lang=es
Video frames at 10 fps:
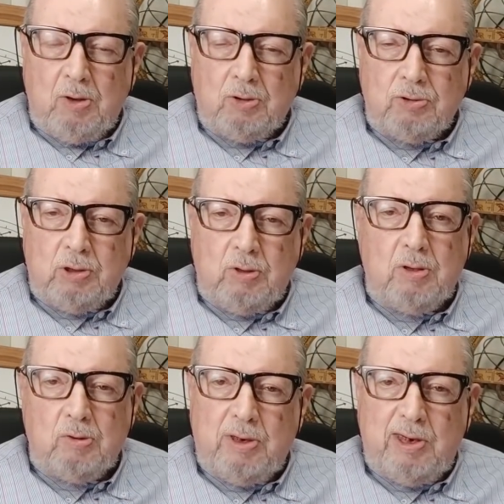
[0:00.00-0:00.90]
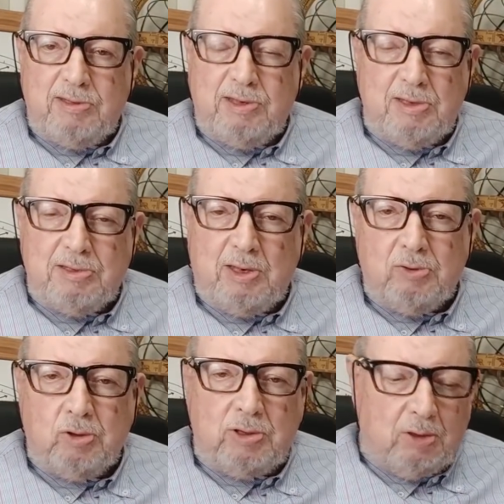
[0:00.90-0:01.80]
Continuando con la ciencia
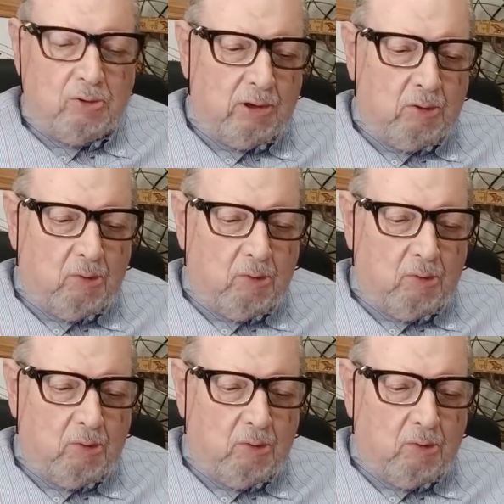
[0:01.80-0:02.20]
que estoy dando de